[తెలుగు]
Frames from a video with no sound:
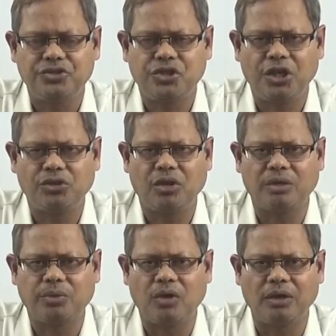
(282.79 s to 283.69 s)
చేదు
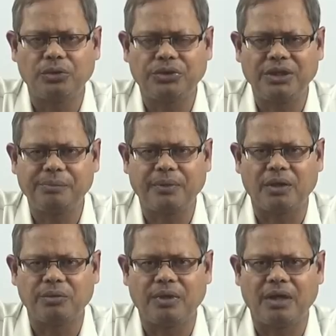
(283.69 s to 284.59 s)
అనుభవాలు తీపి
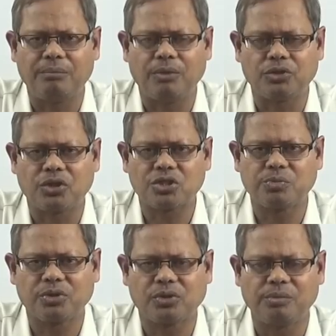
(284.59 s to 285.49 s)
అనుభవ మధుర
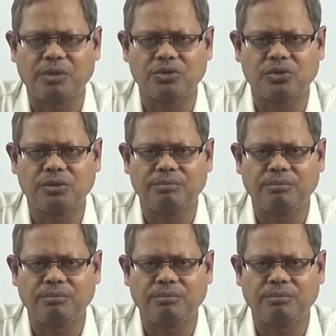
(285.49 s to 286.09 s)
స్మృతులు మధురు